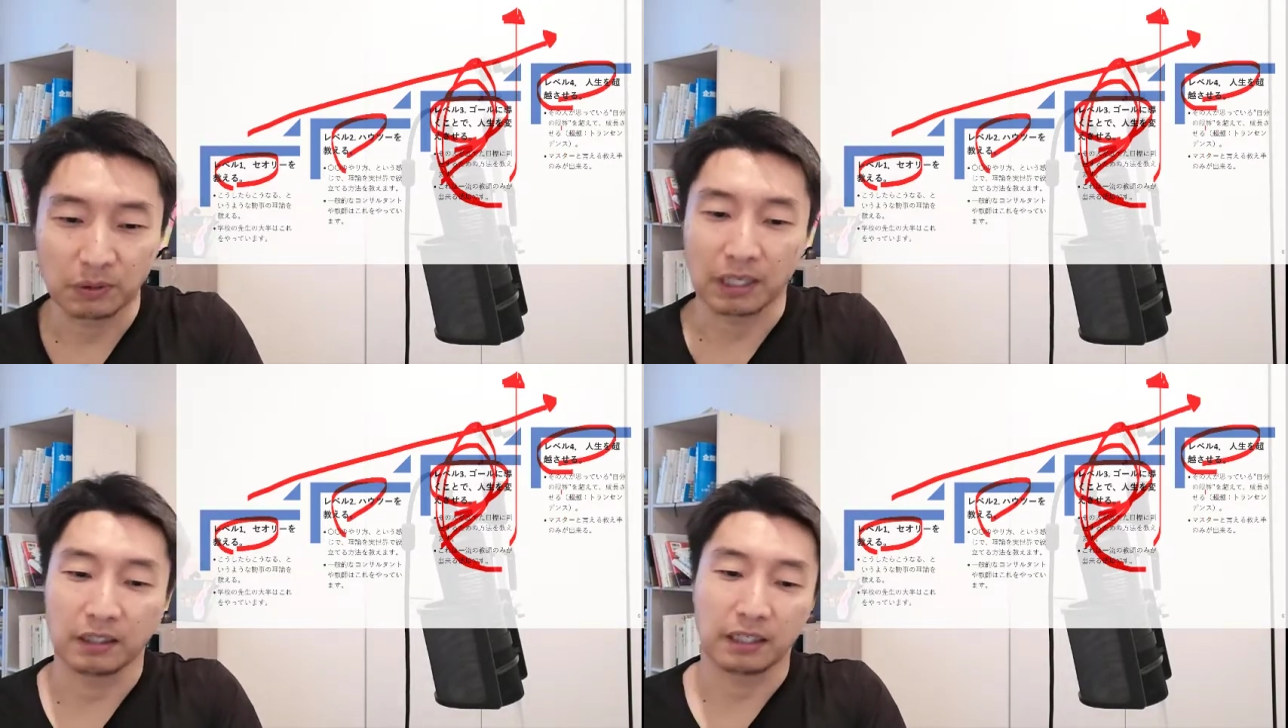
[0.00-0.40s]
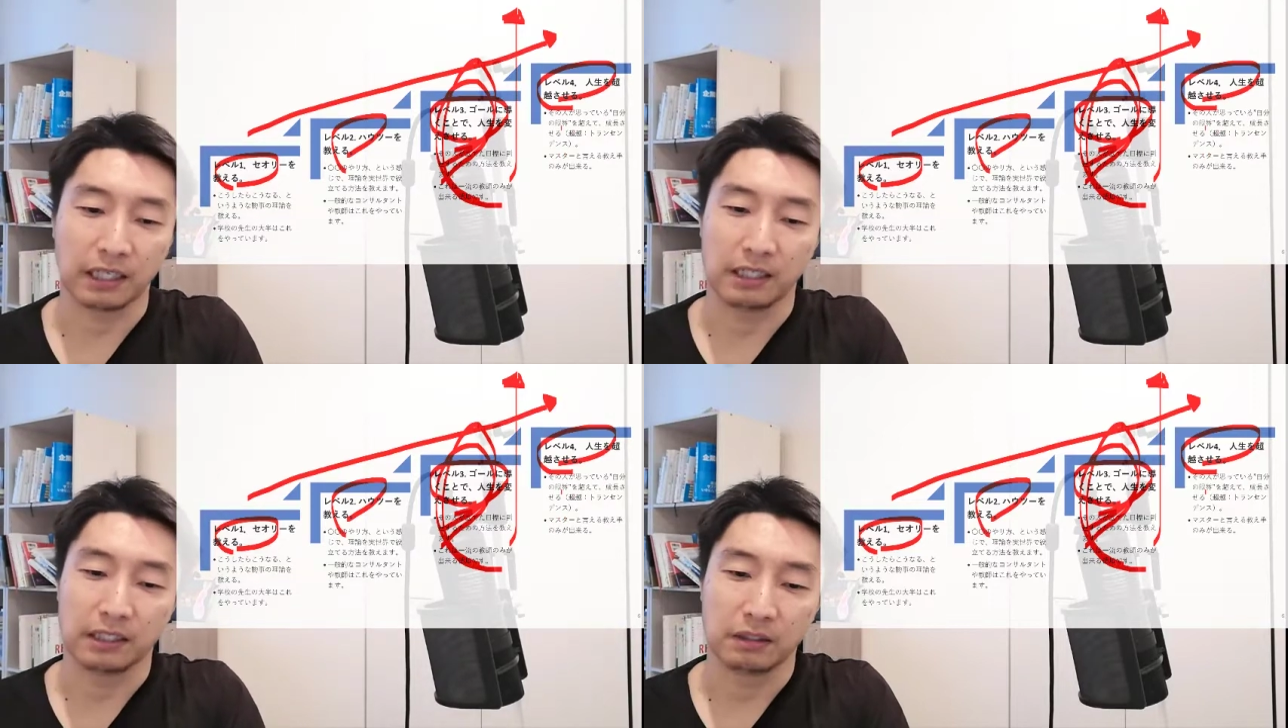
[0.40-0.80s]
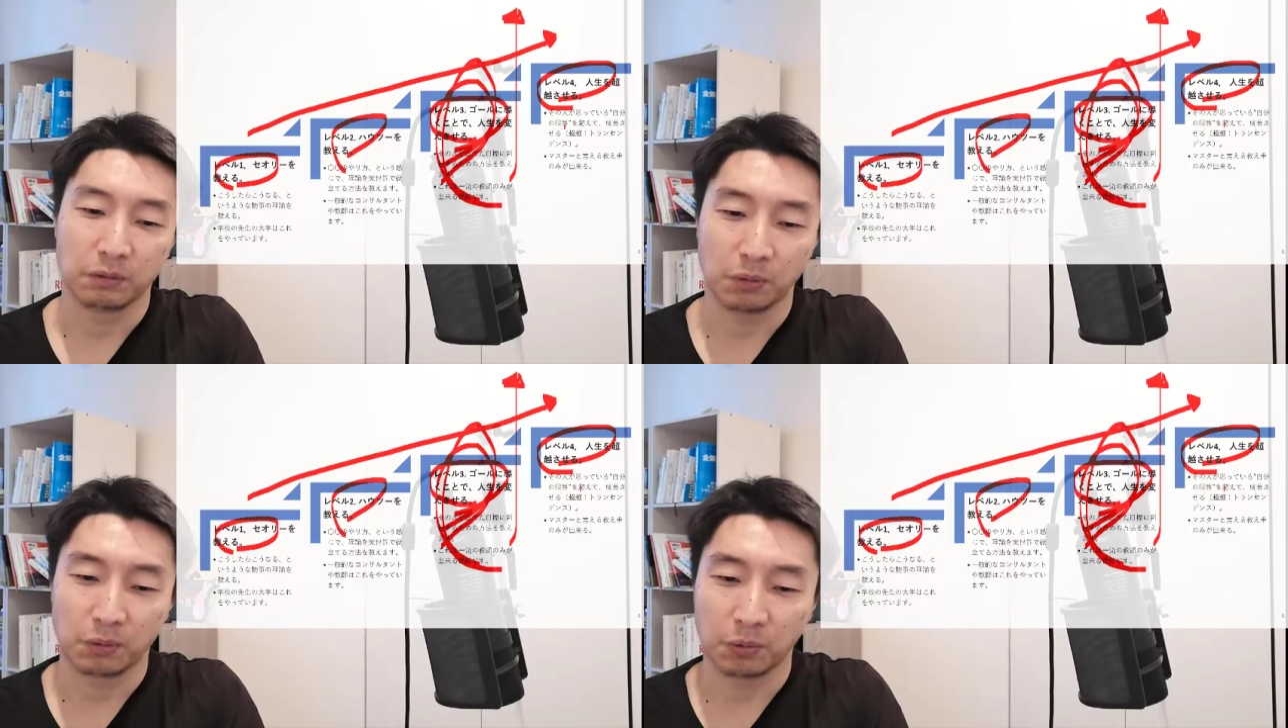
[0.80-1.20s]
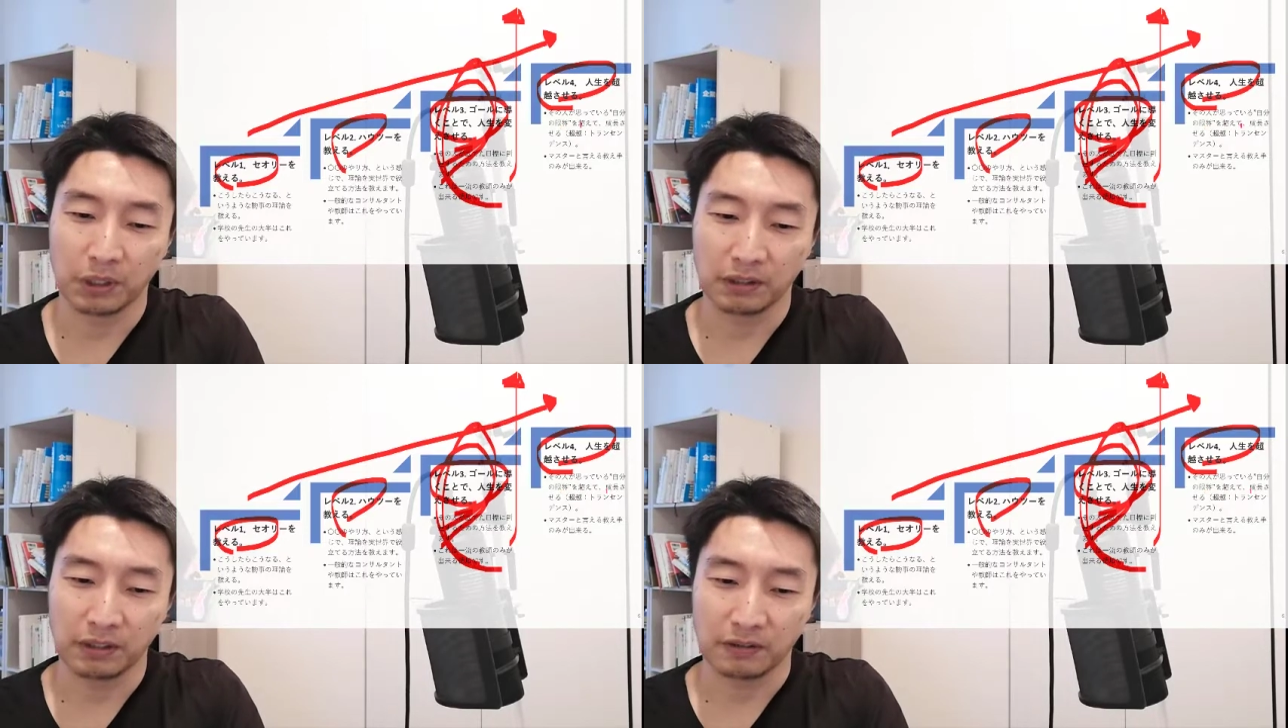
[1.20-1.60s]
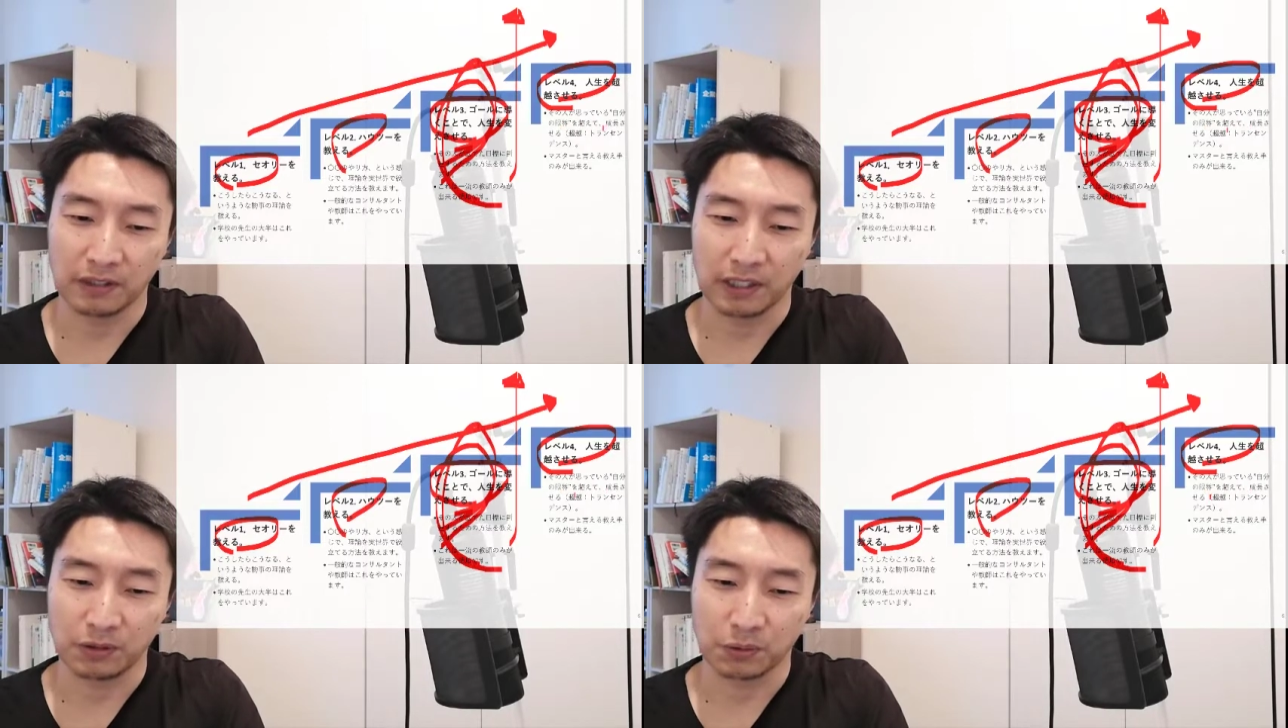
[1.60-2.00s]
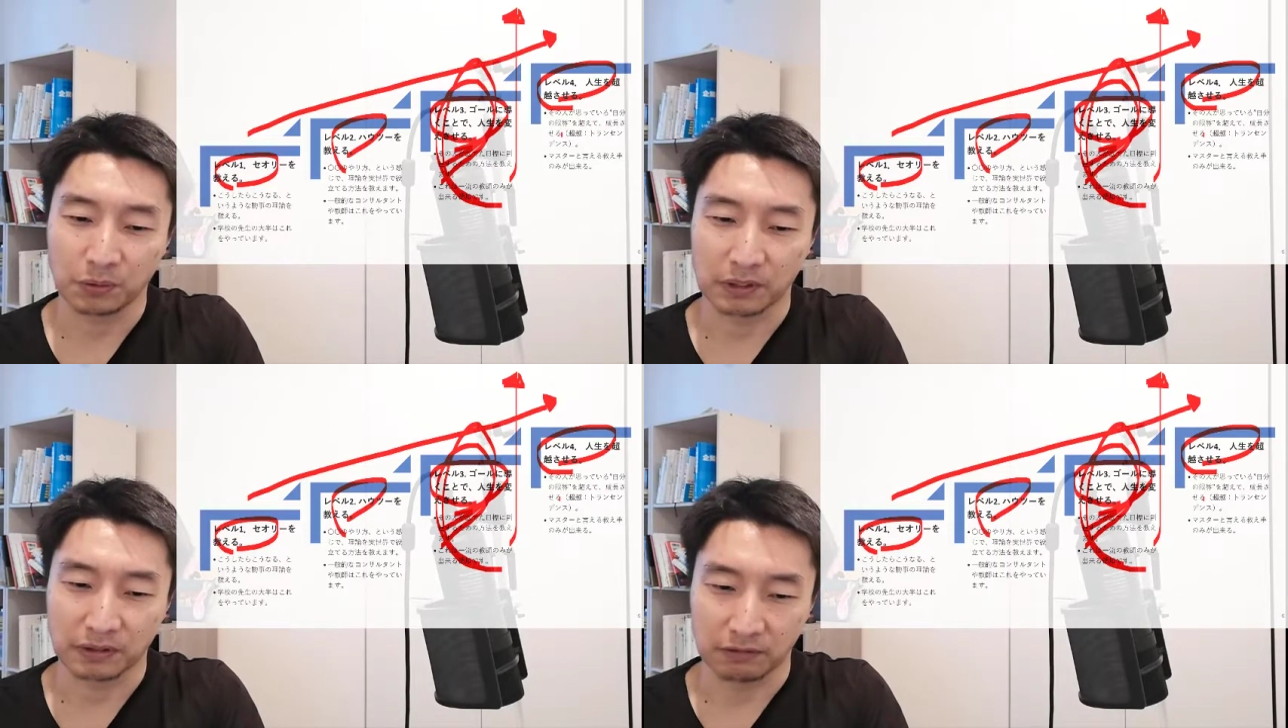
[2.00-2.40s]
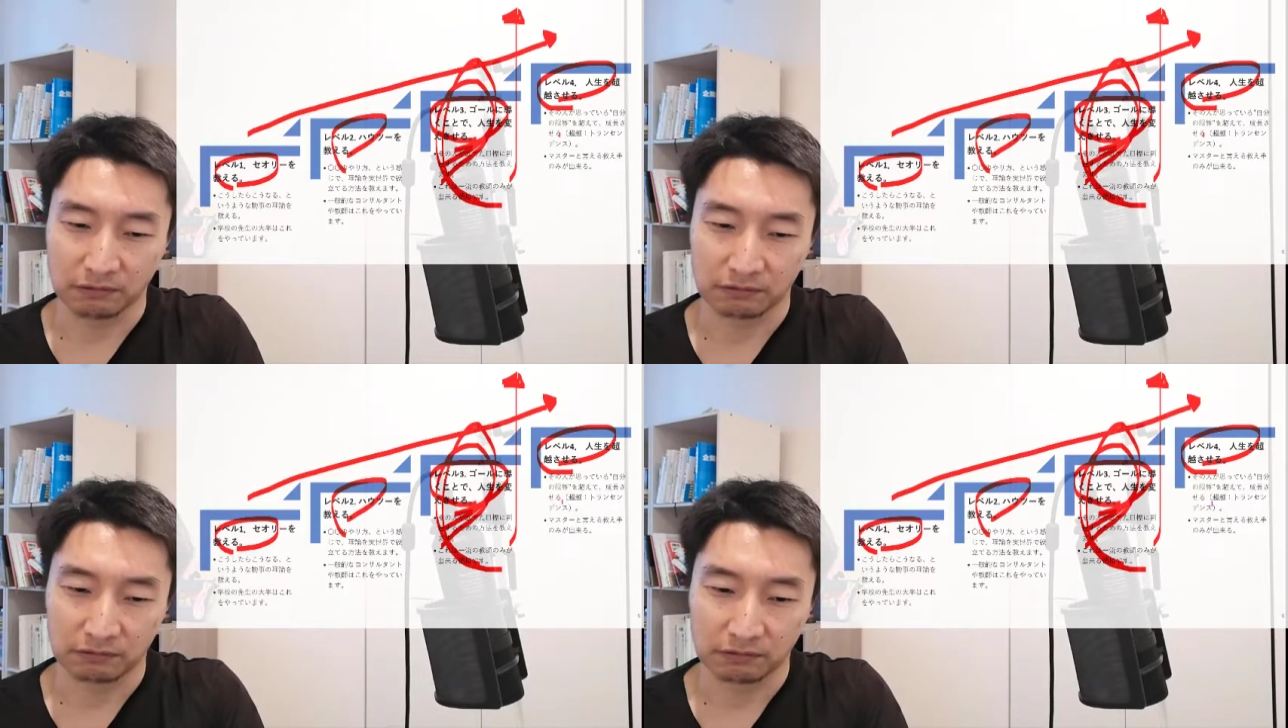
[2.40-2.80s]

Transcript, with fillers: の限界を超えて成長させる。